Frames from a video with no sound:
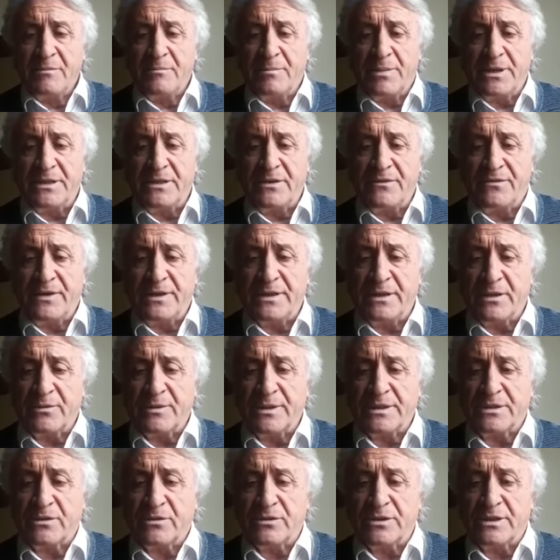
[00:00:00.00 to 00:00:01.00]
per difendere
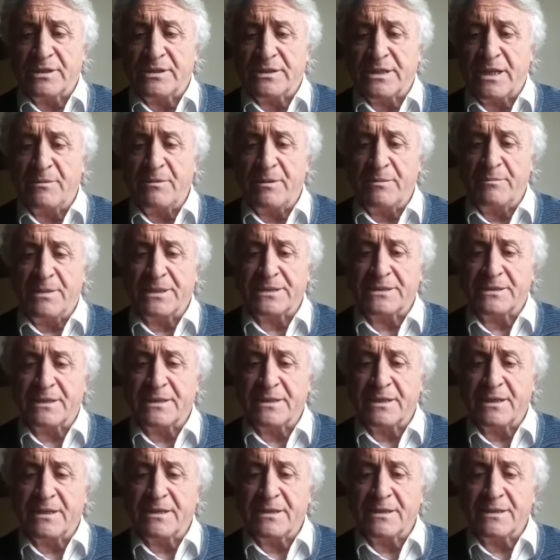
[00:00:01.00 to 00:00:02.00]
questo sistema
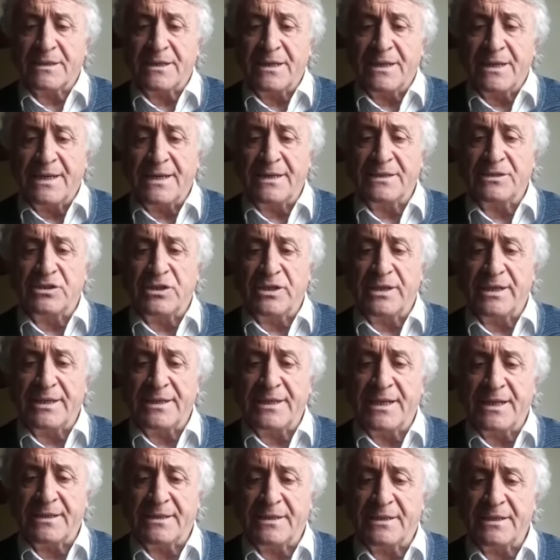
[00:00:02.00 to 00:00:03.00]
basta rileggere i
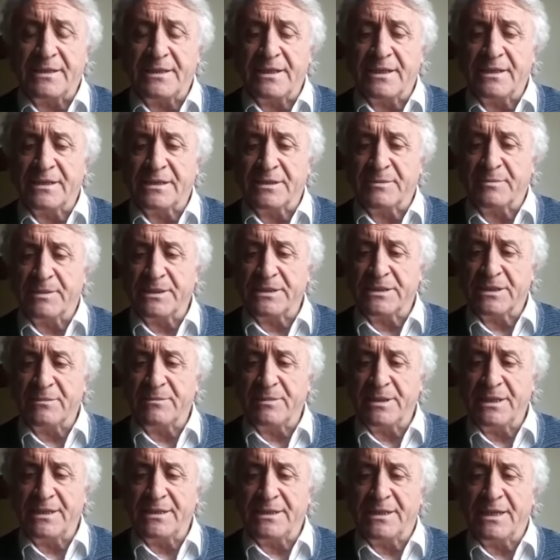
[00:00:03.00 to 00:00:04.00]
dati delle spese
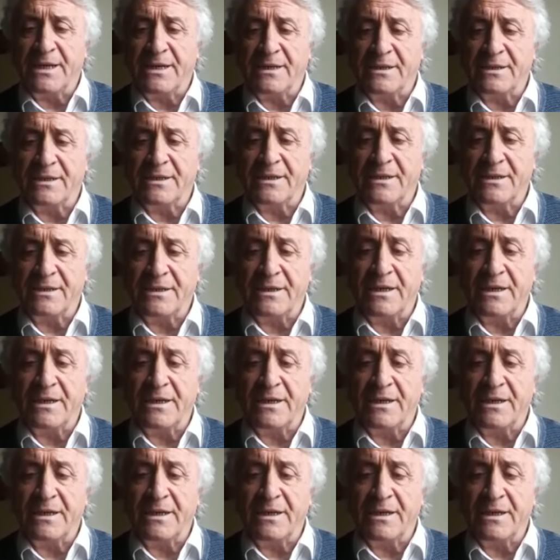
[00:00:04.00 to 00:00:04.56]
militari.